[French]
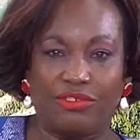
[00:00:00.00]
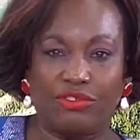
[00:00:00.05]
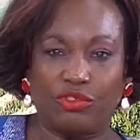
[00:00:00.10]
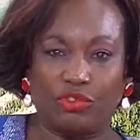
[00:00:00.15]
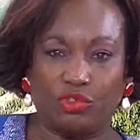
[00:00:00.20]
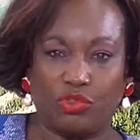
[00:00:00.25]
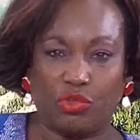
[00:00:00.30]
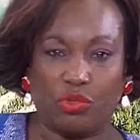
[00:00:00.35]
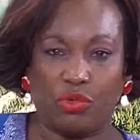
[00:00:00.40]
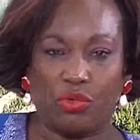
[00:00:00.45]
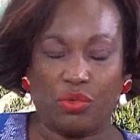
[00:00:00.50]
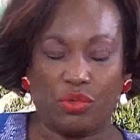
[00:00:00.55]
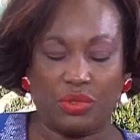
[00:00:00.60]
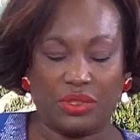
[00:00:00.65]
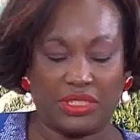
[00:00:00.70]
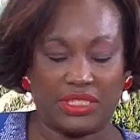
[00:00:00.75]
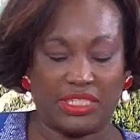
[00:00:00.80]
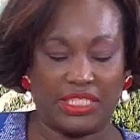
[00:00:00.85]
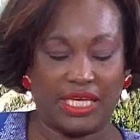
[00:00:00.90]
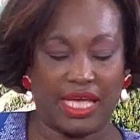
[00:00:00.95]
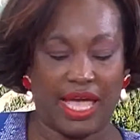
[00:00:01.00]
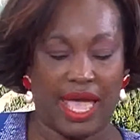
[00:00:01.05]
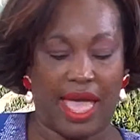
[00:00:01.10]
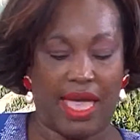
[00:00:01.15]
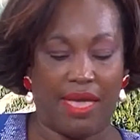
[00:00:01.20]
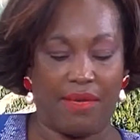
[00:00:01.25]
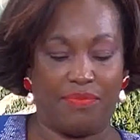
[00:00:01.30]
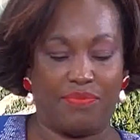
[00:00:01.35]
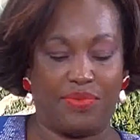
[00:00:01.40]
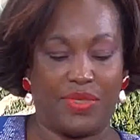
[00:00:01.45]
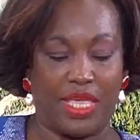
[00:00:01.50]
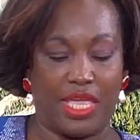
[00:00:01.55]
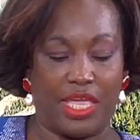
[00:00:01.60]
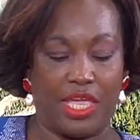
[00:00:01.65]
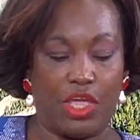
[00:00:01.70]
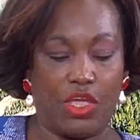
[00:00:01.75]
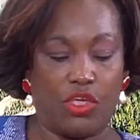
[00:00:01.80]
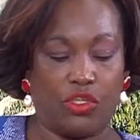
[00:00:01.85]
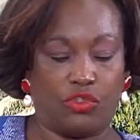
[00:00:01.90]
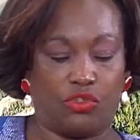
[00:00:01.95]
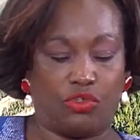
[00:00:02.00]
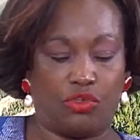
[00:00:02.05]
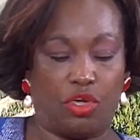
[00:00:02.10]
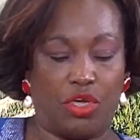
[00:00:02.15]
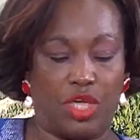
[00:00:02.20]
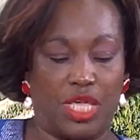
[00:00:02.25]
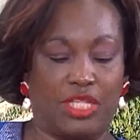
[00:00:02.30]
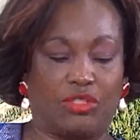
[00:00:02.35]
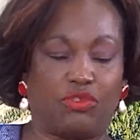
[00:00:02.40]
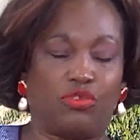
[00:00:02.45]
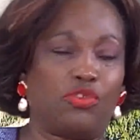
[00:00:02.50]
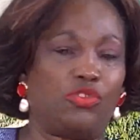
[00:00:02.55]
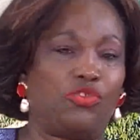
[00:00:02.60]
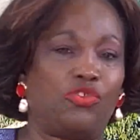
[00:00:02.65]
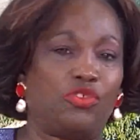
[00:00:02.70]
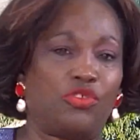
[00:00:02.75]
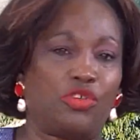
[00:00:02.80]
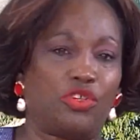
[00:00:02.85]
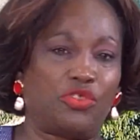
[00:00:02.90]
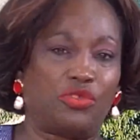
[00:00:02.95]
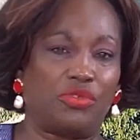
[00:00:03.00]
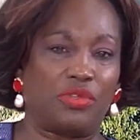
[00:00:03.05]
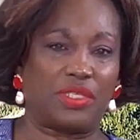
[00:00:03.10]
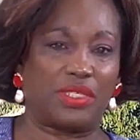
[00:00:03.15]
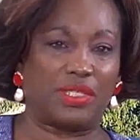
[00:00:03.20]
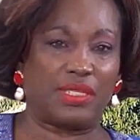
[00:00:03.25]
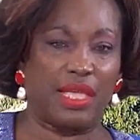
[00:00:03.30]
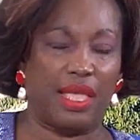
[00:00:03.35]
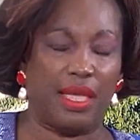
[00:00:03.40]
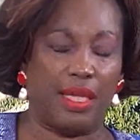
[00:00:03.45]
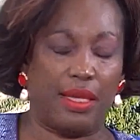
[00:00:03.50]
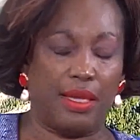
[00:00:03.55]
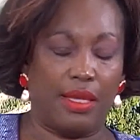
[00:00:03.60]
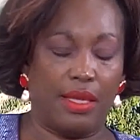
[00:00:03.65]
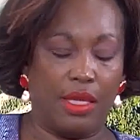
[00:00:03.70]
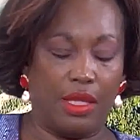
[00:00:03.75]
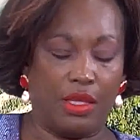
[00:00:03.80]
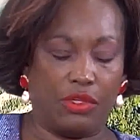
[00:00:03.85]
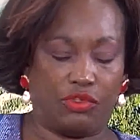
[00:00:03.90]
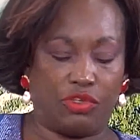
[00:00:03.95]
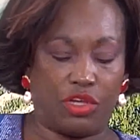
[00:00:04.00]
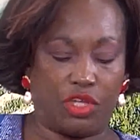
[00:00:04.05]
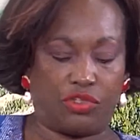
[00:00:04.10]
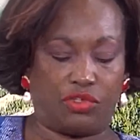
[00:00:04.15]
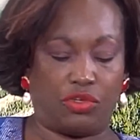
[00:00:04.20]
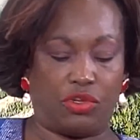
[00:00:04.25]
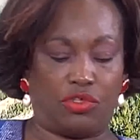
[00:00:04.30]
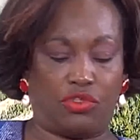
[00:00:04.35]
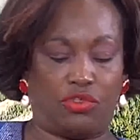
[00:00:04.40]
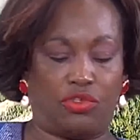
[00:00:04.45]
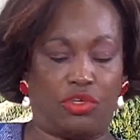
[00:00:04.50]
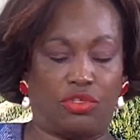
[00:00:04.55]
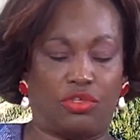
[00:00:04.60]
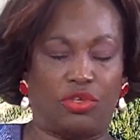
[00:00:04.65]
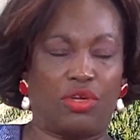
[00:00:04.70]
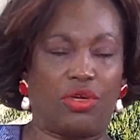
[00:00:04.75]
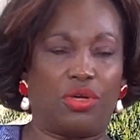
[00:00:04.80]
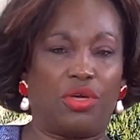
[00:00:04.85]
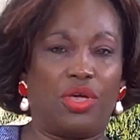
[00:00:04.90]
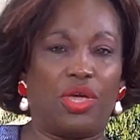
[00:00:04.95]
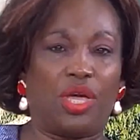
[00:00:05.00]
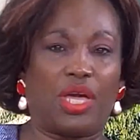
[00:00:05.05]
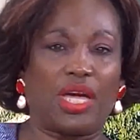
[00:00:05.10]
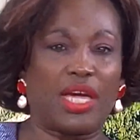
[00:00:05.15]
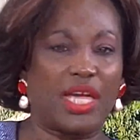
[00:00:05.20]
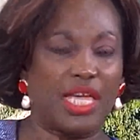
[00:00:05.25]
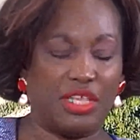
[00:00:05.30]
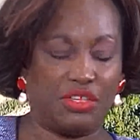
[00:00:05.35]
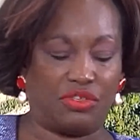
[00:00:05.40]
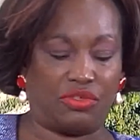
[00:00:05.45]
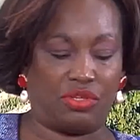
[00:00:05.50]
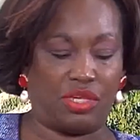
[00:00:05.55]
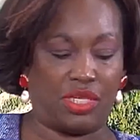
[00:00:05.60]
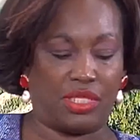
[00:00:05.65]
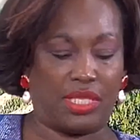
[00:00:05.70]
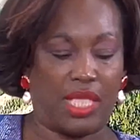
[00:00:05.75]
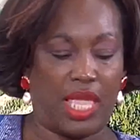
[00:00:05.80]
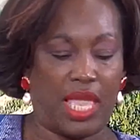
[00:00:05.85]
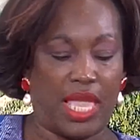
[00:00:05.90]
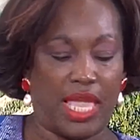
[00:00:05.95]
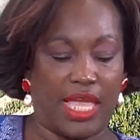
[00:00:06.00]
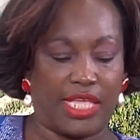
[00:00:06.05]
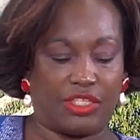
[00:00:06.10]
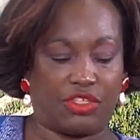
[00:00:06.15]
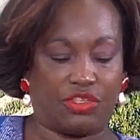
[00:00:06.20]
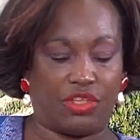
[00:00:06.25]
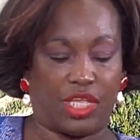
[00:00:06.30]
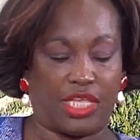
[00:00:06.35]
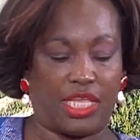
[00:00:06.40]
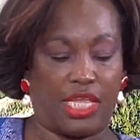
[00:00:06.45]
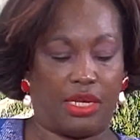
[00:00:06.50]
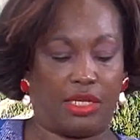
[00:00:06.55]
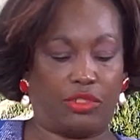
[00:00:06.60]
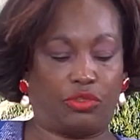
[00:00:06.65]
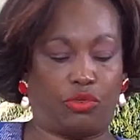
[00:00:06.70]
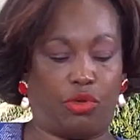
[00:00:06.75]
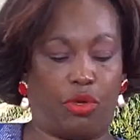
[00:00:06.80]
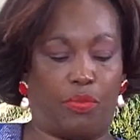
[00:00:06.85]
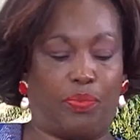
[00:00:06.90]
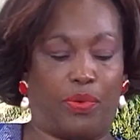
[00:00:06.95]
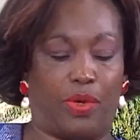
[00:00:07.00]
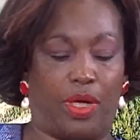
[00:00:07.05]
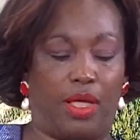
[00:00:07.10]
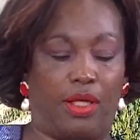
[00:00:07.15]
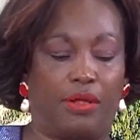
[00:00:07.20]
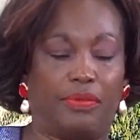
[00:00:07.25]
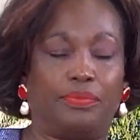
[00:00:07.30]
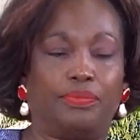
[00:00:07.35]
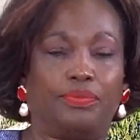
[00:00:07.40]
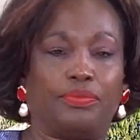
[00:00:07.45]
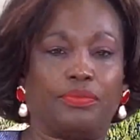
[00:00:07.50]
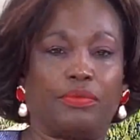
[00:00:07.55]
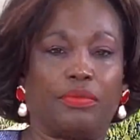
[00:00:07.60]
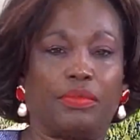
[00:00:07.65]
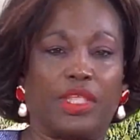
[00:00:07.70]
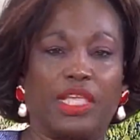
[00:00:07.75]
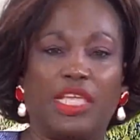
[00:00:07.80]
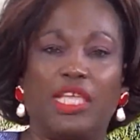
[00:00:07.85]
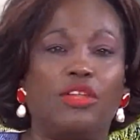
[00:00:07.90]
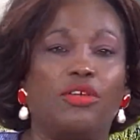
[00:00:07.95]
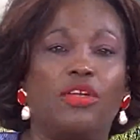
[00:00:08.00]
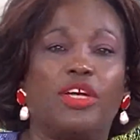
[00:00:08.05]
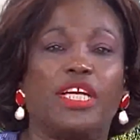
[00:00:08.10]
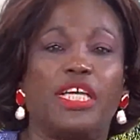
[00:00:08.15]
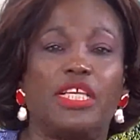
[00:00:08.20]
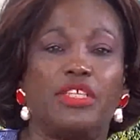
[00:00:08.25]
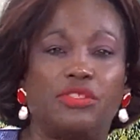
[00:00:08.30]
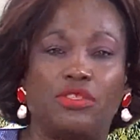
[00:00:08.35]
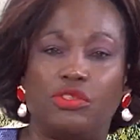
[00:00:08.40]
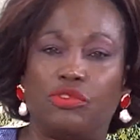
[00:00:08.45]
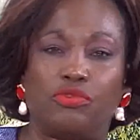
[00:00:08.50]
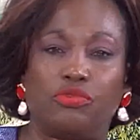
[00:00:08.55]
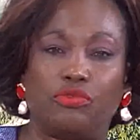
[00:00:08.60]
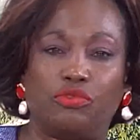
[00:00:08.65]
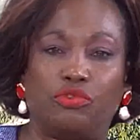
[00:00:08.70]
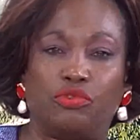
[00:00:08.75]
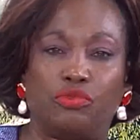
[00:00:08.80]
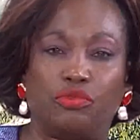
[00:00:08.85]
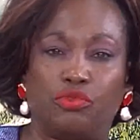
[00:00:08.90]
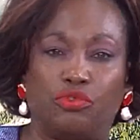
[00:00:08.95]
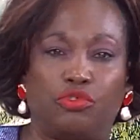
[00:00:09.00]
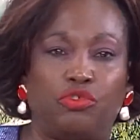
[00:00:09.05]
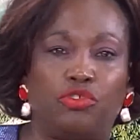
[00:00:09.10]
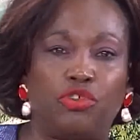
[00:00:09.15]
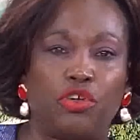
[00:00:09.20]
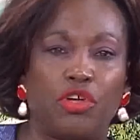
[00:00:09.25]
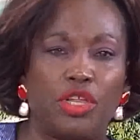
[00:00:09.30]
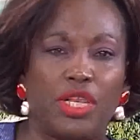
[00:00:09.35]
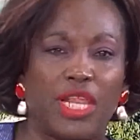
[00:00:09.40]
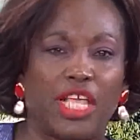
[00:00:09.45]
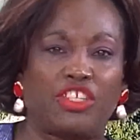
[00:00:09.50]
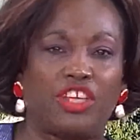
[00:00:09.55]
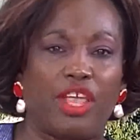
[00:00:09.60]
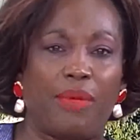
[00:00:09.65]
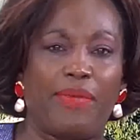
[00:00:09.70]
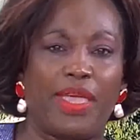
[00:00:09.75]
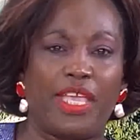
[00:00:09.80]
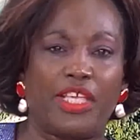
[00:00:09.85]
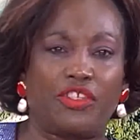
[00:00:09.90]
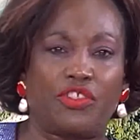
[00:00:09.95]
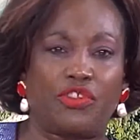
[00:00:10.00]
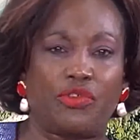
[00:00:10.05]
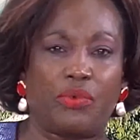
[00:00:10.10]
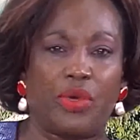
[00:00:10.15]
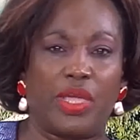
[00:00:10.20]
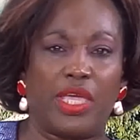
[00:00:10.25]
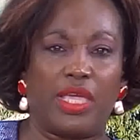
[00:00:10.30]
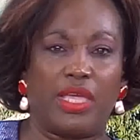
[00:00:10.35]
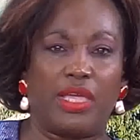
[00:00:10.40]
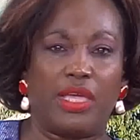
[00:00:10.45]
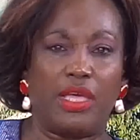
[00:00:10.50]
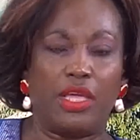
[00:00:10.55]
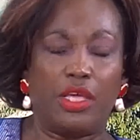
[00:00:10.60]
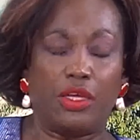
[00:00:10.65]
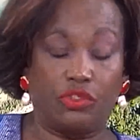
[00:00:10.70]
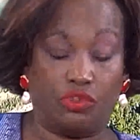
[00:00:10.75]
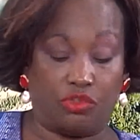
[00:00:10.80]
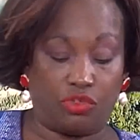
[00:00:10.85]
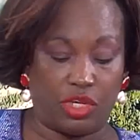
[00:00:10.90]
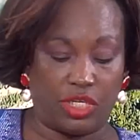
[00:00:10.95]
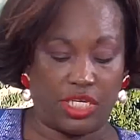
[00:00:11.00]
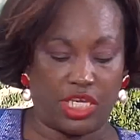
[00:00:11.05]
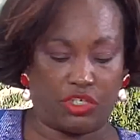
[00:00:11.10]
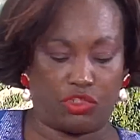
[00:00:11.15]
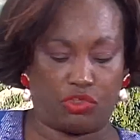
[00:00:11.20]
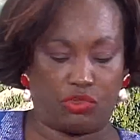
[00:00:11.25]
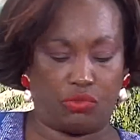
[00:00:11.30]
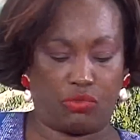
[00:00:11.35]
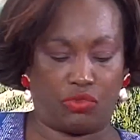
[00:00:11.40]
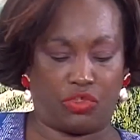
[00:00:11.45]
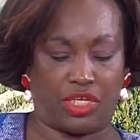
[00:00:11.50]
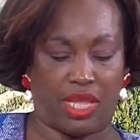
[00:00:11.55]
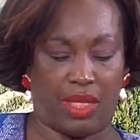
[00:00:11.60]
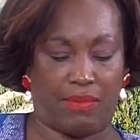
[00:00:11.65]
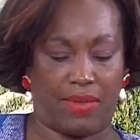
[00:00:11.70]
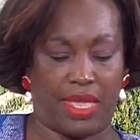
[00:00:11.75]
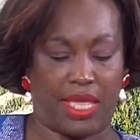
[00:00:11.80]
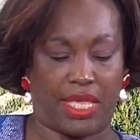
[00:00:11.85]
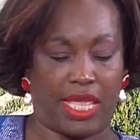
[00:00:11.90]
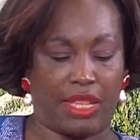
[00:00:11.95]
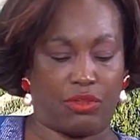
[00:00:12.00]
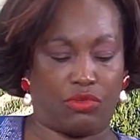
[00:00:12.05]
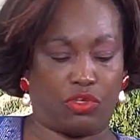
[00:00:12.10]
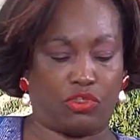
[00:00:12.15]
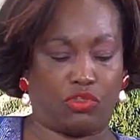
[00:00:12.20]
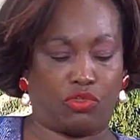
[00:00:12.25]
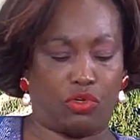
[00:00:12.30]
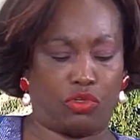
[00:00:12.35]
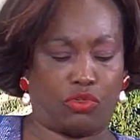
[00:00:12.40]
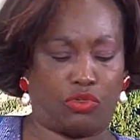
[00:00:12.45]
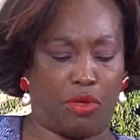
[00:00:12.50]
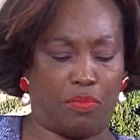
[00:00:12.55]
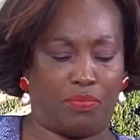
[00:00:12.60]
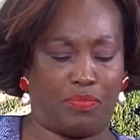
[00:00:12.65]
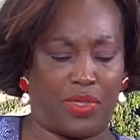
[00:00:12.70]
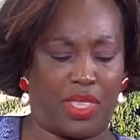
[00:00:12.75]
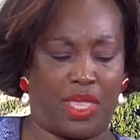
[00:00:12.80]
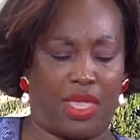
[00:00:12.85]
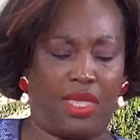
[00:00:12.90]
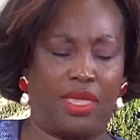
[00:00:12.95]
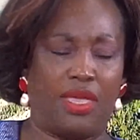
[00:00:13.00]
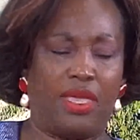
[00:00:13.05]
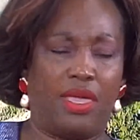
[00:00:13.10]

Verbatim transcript: Tout ira bien. Dieu est un Dieu de succès. Dieu est un Dieu de réussite. Et ce qu'il entreprend, il réussit toujours. Dieu n'a jamais échoué. Dieu n'échoue jamais. Quelque chose de bien